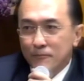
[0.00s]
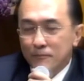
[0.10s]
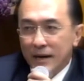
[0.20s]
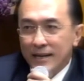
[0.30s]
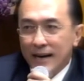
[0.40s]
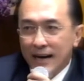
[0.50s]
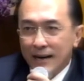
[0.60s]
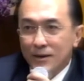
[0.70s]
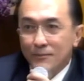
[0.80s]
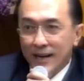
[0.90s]
ปัญหา
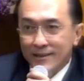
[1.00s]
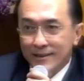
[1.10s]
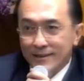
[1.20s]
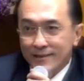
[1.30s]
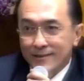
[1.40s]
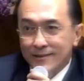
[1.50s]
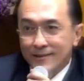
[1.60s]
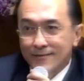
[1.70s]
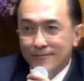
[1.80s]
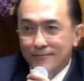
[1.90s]
มันมาถึง
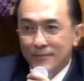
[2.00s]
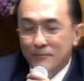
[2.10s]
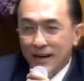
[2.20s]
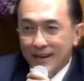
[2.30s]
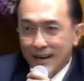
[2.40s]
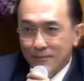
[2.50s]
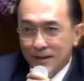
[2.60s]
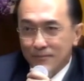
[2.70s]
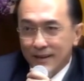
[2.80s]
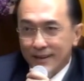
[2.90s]
มันบังคับให้
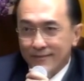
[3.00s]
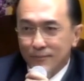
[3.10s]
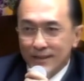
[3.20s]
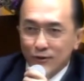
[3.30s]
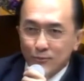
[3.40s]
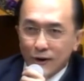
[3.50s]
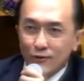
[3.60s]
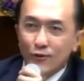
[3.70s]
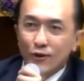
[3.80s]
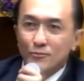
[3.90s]
เปลี่ยนเหมือนคุณหมอ
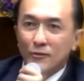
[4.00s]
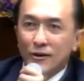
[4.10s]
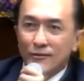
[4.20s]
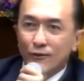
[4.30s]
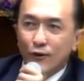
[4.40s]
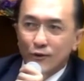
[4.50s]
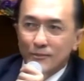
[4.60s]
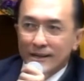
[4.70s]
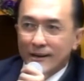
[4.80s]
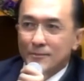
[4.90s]
รุ่งโรจน์บอกโรค
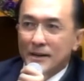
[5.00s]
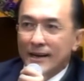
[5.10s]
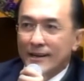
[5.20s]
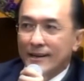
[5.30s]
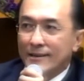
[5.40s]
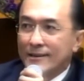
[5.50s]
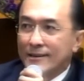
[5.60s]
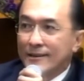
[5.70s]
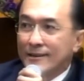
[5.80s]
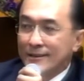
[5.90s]
มันเข้ามาละ
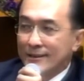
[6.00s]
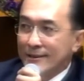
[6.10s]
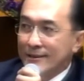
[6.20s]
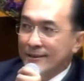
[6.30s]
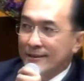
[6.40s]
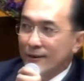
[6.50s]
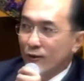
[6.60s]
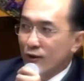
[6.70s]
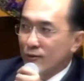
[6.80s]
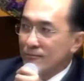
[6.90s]
หรือโร
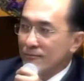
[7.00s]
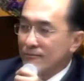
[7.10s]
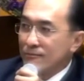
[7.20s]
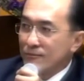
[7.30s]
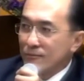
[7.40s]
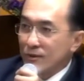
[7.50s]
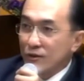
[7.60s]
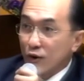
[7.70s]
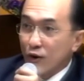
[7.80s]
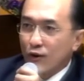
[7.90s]
ค
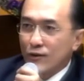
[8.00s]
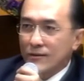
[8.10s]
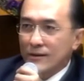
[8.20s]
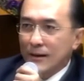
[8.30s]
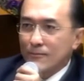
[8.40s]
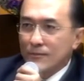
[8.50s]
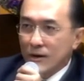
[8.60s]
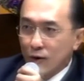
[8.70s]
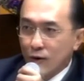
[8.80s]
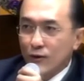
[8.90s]
โรคกับ
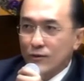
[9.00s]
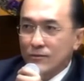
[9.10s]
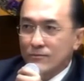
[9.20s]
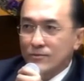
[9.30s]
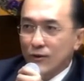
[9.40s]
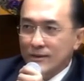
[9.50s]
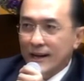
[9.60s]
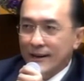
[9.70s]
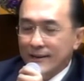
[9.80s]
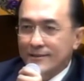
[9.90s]
โรคสองอ
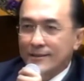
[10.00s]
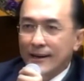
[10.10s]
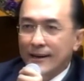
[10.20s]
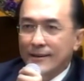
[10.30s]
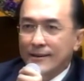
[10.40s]
ย่างนะฮะ